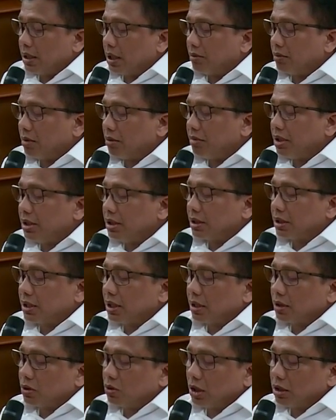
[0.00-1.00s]
dan
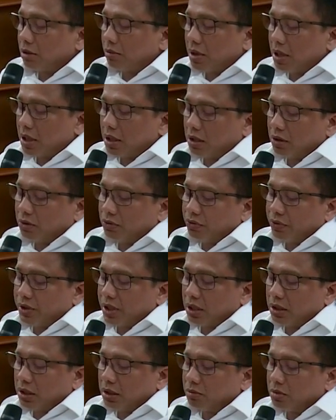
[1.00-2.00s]
meminta kuat ma'ruf
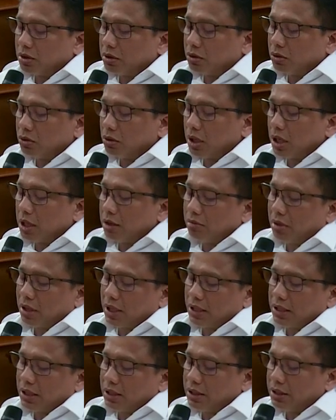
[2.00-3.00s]
yang kebetulan
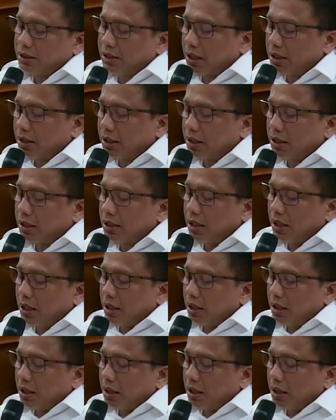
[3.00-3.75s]
berada di sana